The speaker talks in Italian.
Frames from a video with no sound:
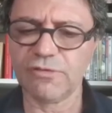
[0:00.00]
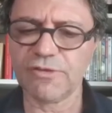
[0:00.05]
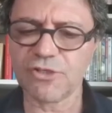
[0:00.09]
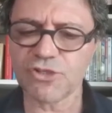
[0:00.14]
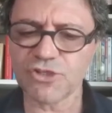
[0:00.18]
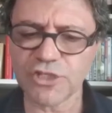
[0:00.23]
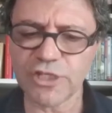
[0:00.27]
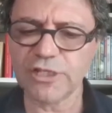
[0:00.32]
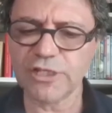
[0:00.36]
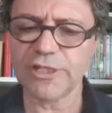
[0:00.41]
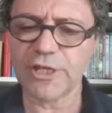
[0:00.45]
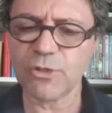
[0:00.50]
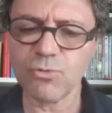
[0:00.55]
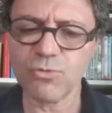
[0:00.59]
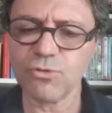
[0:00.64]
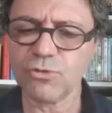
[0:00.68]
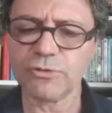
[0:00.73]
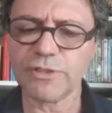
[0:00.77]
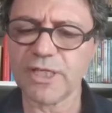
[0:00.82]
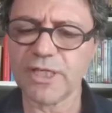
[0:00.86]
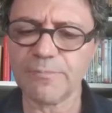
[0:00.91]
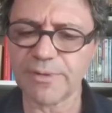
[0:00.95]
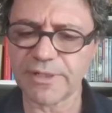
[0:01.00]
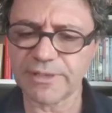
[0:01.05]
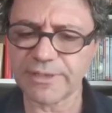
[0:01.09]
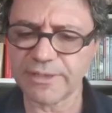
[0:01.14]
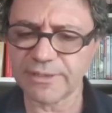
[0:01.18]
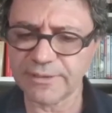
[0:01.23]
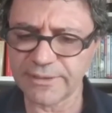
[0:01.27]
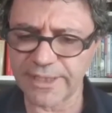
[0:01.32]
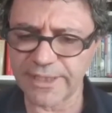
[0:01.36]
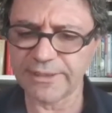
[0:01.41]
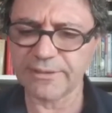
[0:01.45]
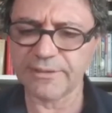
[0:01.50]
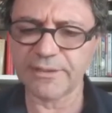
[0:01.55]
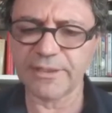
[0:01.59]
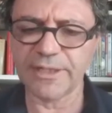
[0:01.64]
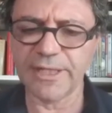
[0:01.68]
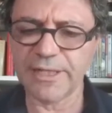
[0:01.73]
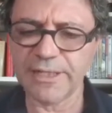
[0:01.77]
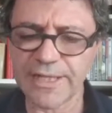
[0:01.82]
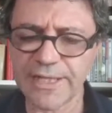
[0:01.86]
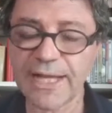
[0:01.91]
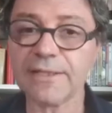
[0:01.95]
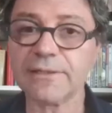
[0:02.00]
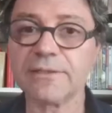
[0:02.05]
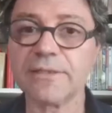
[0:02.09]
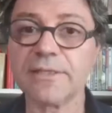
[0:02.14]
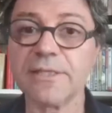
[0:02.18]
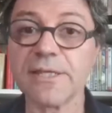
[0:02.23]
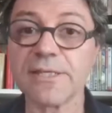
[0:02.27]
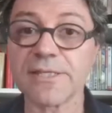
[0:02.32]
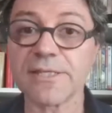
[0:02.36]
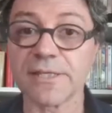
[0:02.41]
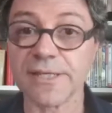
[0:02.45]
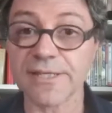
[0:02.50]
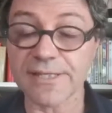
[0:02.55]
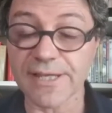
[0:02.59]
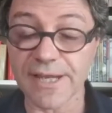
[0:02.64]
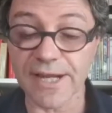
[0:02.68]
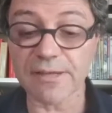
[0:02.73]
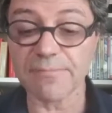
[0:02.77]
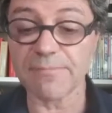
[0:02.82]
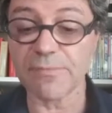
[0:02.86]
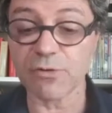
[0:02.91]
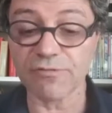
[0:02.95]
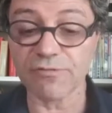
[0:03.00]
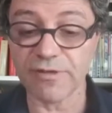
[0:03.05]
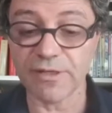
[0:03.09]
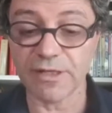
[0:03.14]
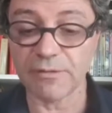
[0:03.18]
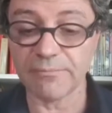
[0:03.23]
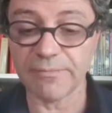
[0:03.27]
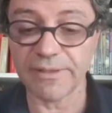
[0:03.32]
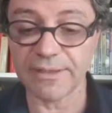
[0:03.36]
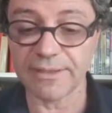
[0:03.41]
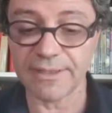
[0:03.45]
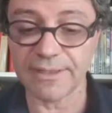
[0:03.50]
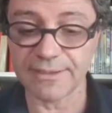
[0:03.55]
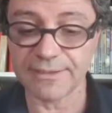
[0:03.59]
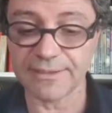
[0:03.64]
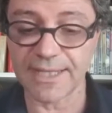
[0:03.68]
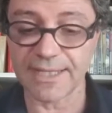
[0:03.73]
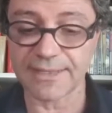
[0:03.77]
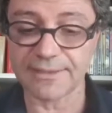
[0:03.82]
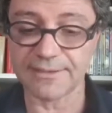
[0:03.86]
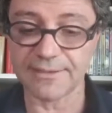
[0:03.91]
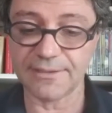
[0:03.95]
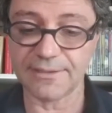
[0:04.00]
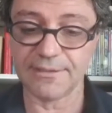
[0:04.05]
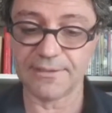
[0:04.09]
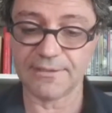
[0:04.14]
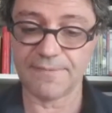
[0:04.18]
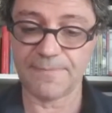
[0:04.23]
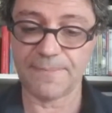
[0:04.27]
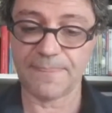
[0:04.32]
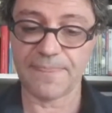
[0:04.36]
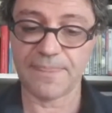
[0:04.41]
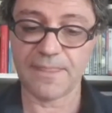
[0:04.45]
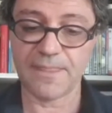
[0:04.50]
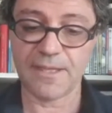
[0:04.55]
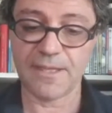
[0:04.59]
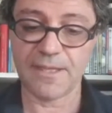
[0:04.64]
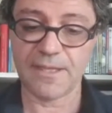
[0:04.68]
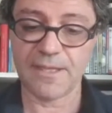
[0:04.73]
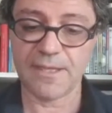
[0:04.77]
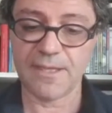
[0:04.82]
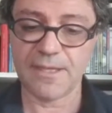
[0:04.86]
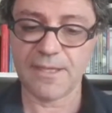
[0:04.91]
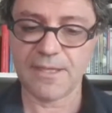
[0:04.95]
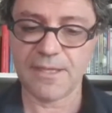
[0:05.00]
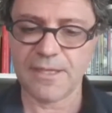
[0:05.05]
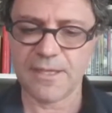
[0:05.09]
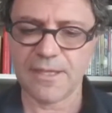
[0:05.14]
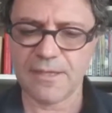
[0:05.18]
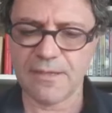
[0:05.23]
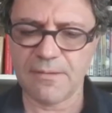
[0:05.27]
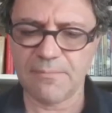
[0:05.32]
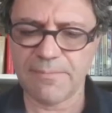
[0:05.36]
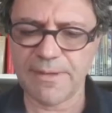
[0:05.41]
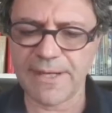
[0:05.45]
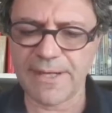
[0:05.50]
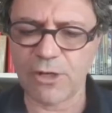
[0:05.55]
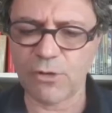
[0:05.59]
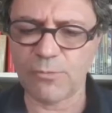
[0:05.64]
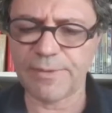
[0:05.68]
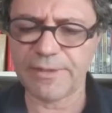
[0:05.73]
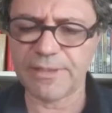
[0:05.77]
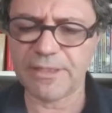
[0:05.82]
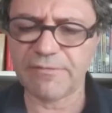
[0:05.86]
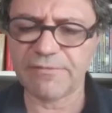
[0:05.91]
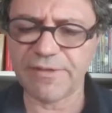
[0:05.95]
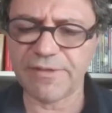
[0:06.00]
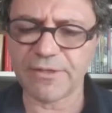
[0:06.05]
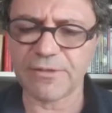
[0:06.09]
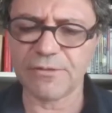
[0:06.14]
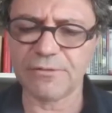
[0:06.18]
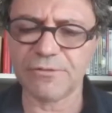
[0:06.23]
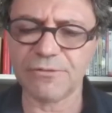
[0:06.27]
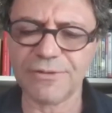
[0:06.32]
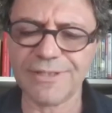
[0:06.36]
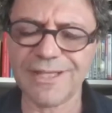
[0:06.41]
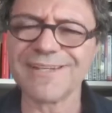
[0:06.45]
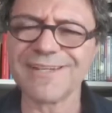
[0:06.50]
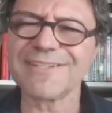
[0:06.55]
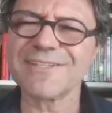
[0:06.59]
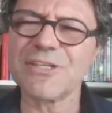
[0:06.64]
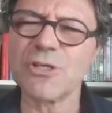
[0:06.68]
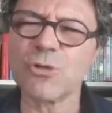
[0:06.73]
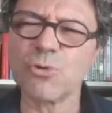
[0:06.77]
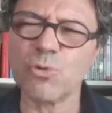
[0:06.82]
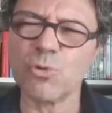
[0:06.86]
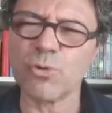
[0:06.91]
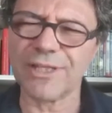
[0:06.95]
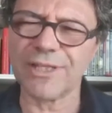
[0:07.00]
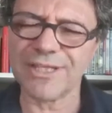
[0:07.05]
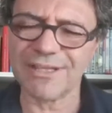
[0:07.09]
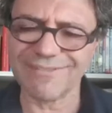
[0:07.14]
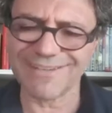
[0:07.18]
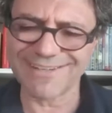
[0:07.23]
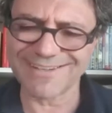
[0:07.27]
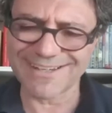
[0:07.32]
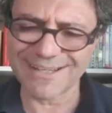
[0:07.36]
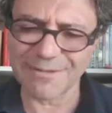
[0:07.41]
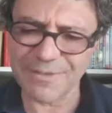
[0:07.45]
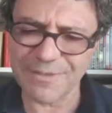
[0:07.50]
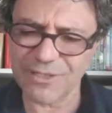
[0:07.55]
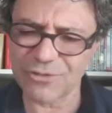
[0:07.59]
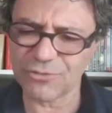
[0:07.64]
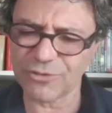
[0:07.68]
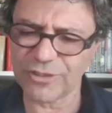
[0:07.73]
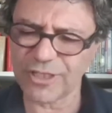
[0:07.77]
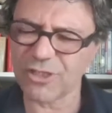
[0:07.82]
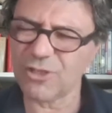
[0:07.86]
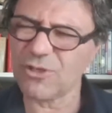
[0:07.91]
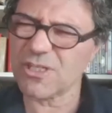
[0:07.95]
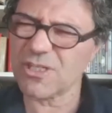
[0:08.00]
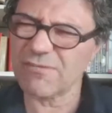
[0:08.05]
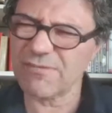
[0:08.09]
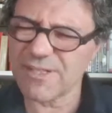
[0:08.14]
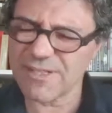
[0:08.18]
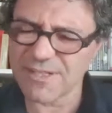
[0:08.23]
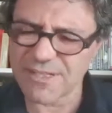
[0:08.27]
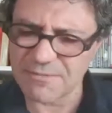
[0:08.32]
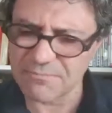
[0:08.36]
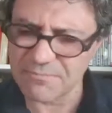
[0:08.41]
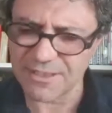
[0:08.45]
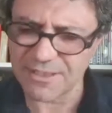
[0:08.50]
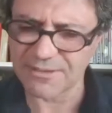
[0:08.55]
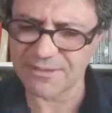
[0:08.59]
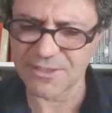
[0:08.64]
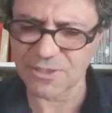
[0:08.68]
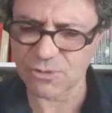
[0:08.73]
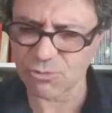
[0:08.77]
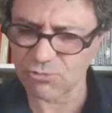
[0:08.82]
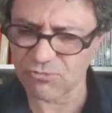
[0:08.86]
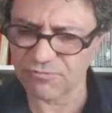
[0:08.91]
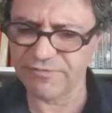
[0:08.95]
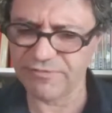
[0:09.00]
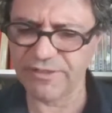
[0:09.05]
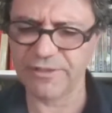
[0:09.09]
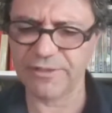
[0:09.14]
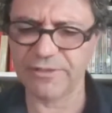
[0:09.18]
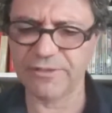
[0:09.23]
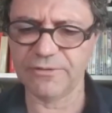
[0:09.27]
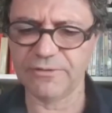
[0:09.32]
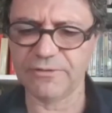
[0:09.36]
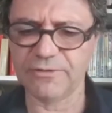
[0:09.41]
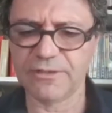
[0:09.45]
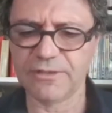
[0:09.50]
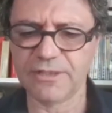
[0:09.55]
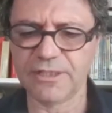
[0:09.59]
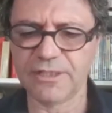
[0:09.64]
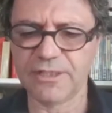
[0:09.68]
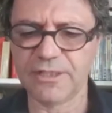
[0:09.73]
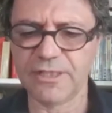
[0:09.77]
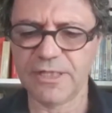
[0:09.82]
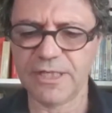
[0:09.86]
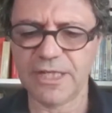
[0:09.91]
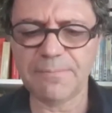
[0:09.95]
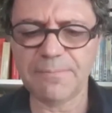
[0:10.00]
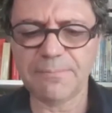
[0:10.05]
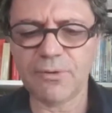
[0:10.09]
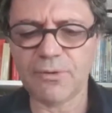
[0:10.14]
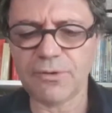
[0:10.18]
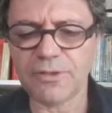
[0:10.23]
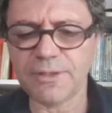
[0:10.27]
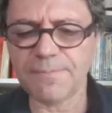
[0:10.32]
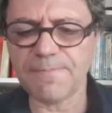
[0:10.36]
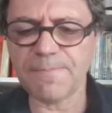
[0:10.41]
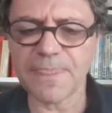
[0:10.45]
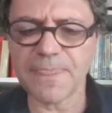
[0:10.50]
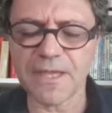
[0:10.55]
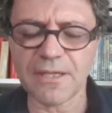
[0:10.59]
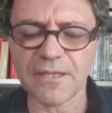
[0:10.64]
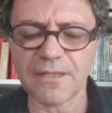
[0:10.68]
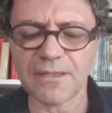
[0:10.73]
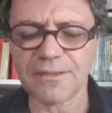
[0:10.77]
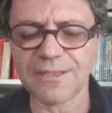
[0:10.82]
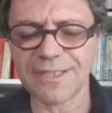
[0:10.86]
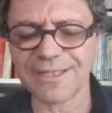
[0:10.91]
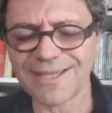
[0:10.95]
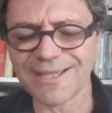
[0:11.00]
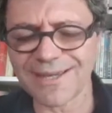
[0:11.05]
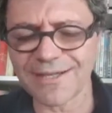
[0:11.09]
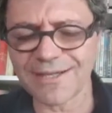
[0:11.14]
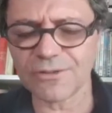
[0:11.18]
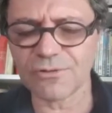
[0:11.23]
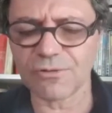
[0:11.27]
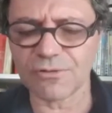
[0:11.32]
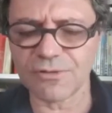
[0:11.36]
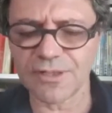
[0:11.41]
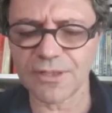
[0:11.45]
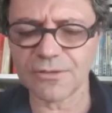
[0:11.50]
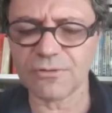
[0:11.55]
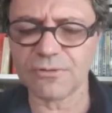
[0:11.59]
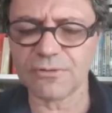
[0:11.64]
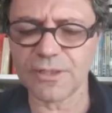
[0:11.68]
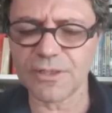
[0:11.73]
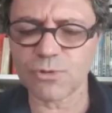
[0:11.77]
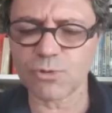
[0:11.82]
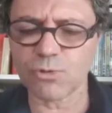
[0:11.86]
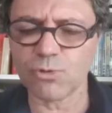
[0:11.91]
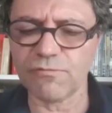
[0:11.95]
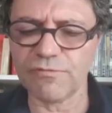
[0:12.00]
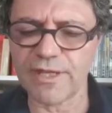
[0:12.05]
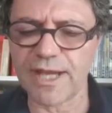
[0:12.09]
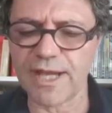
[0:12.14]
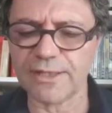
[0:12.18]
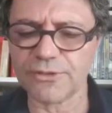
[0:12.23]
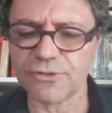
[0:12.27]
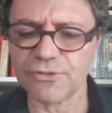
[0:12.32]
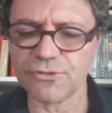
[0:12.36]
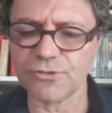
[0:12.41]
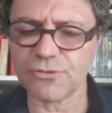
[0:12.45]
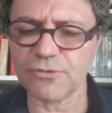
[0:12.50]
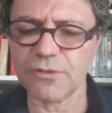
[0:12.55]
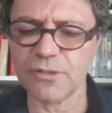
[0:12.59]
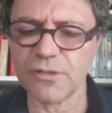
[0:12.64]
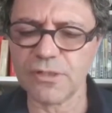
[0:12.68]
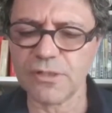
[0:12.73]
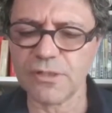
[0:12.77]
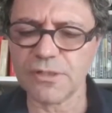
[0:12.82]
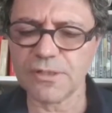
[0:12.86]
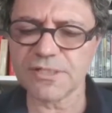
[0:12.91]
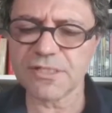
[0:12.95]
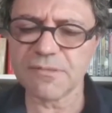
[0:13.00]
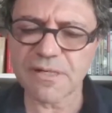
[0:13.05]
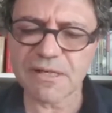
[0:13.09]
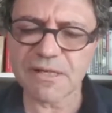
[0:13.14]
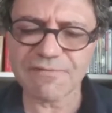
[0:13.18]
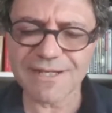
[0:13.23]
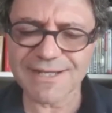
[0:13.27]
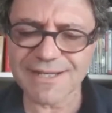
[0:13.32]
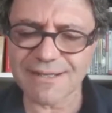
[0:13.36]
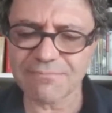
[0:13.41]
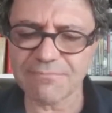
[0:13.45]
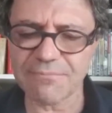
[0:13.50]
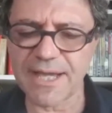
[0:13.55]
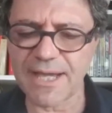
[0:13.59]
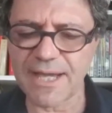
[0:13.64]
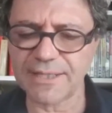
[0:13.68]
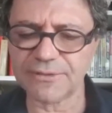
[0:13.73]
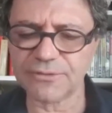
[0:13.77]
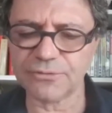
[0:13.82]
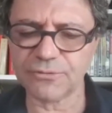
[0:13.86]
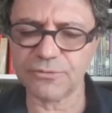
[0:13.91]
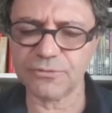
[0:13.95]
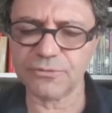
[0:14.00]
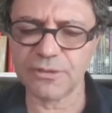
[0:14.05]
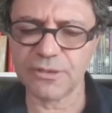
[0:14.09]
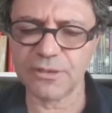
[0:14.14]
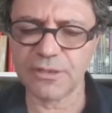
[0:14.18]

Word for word: scegliere uno dei pretendenti e gli altri se ne sarebbero finalmente andati. Penelope davvero non era sicura di aver capito che cosa avesse in mente suo figlio. E poi, da che era tornato dal suo viaggio, sembrava cambiato.